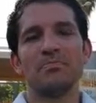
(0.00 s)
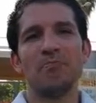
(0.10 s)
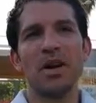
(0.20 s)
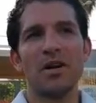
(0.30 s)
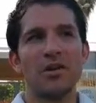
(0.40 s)

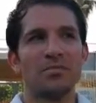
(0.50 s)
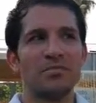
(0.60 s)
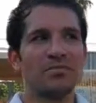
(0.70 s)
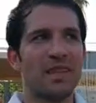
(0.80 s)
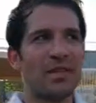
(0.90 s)
Bueno,
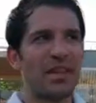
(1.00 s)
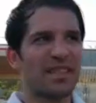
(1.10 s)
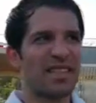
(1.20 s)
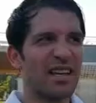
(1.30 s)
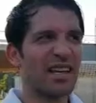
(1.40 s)
la verdad es
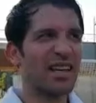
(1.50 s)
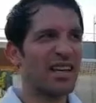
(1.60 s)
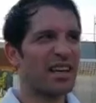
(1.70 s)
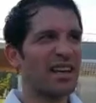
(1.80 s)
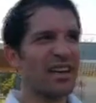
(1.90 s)

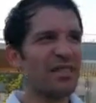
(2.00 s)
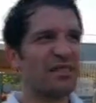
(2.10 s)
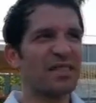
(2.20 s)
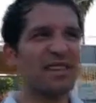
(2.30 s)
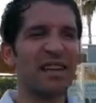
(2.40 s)
que
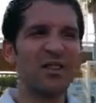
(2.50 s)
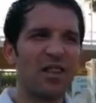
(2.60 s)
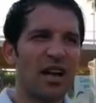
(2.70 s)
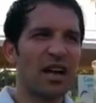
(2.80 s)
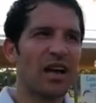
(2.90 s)
este año
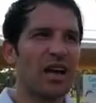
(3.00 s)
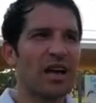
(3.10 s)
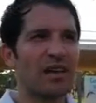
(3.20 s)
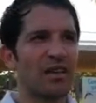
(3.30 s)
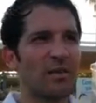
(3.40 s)

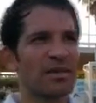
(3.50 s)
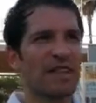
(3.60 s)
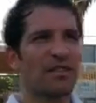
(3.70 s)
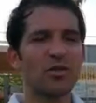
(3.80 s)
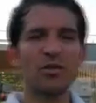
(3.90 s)
ya, ya me está,
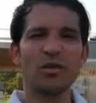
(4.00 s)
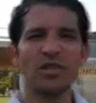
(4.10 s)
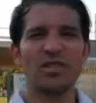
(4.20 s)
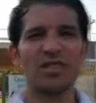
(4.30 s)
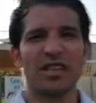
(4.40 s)
de los últimos
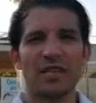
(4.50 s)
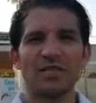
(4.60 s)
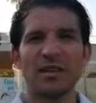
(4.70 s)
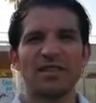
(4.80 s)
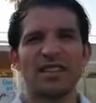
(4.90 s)
dos tres años
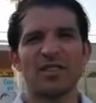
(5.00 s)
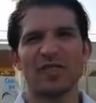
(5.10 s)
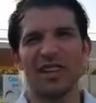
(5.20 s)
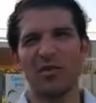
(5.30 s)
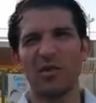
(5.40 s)
ya me está
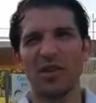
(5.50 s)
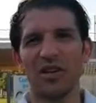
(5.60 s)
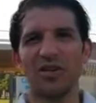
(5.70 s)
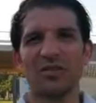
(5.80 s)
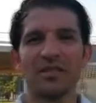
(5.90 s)
costando un
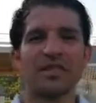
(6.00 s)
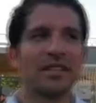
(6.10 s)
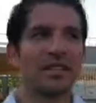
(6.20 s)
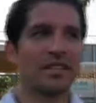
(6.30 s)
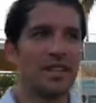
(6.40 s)
poquillo.
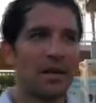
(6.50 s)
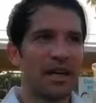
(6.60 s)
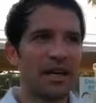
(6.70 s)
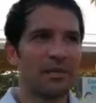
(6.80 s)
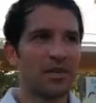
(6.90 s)
La
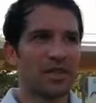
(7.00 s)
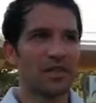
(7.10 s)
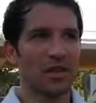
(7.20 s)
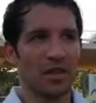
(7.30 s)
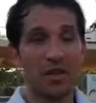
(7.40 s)
que pues
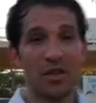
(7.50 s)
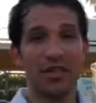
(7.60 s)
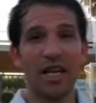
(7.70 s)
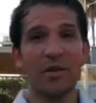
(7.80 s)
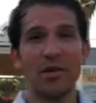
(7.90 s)
eso, yo creo que lo
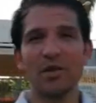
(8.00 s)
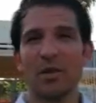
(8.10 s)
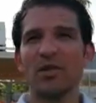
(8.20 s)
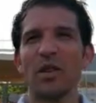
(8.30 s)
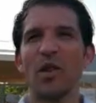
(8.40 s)
echaré de menos
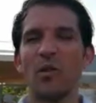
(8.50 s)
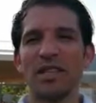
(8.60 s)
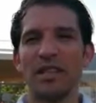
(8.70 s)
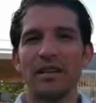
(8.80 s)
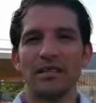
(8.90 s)
sobre todo el
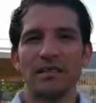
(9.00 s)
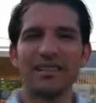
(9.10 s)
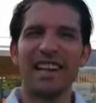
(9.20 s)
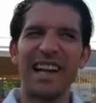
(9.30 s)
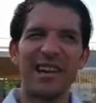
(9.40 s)
competir,
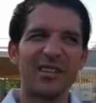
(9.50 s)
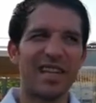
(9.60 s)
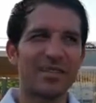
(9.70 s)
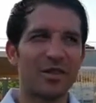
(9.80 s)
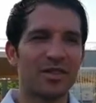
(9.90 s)
entrenar no
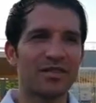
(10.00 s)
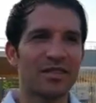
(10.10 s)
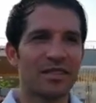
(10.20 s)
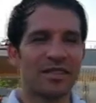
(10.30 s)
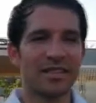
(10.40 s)
tanto,
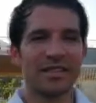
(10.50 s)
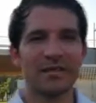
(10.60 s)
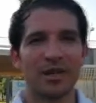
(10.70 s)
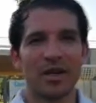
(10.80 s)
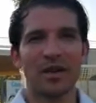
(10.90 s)

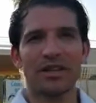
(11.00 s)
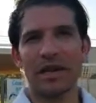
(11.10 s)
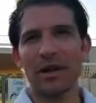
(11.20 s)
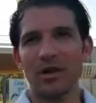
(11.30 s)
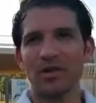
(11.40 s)
porque con el
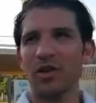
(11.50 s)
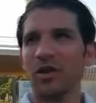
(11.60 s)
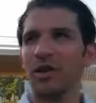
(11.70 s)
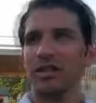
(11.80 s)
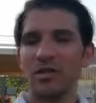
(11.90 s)
trabajo y
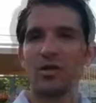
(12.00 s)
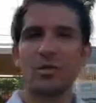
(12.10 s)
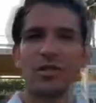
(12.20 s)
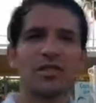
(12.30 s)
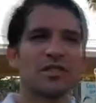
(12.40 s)
todo estos
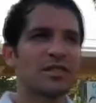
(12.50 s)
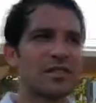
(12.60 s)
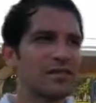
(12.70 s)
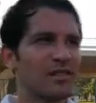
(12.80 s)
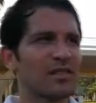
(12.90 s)
últimos,
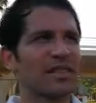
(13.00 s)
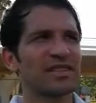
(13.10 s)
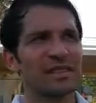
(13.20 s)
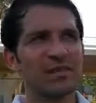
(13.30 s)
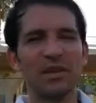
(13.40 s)

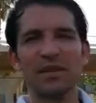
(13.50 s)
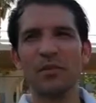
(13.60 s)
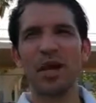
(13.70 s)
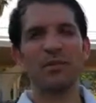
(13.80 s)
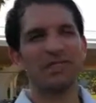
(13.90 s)
estas últimas
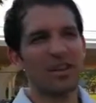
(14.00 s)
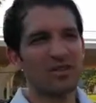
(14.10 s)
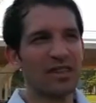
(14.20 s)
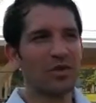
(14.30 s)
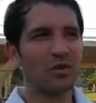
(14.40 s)
temporadas me está
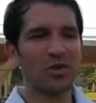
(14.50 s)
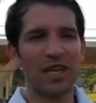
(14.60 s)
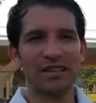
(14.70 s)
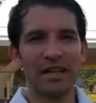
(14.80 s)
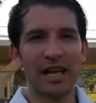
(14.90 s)
costando mucho ir
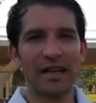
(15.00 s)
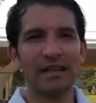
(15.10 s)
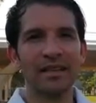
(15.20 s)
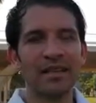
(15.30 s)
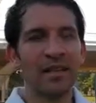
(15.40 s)
a entrenar,
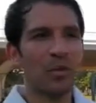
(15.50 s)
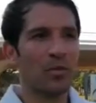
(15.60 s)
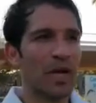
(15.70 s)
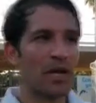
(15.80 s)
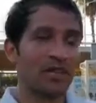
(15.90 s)

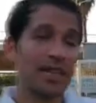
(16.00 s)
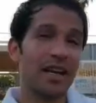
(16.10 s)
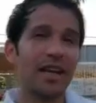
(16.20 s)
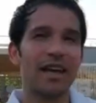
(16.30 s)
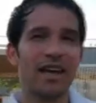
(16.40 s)
pero sí
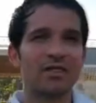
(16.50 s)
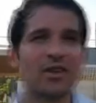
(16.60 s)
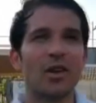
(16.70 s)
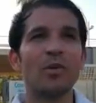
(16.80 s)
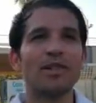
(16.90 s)
que el hecho
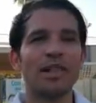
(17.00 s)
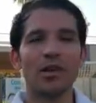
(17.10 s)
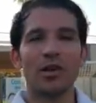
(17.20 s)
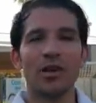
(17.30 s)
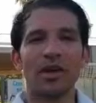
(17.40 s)
de competir el
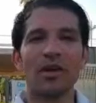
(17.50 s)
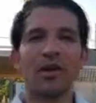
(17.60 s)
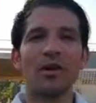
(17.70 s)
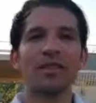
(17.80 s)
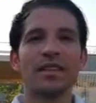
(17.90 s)

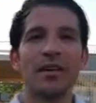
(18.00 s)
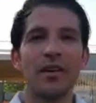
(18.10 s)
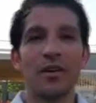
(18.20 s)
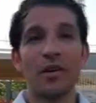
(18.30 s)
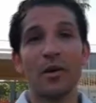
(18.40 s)
domingo es algo que
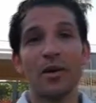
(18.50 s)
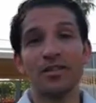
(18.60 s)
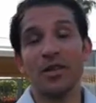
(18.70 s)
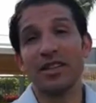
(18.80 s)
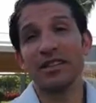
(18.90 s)
lo llevo
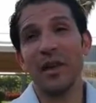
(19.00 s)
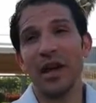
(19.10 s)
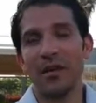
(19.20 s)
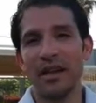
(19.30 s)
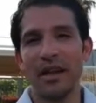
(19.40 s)
dentro desde toda
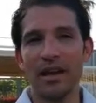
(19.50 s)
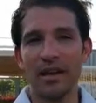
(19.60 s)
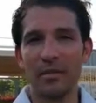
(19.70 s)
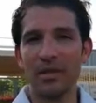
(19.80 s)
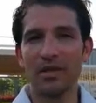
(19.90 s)
la vida y
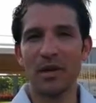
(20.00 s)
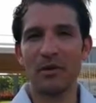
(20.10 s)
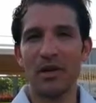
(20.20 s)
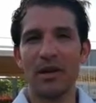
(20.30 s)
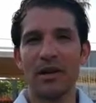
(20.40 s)
yo pienso que,
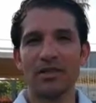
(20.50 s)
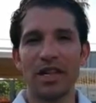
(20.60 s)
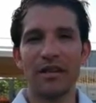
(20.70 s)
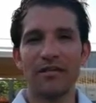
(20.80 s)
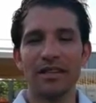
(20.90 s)
me, que lo
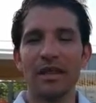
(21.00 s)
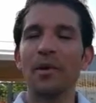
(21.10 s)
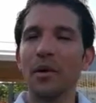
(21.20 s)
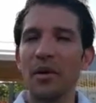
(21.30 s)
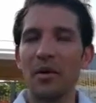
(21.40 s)
echaré en falta,
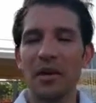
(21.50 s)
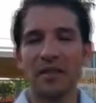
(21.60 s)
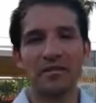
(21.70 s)
pero bueno, bien,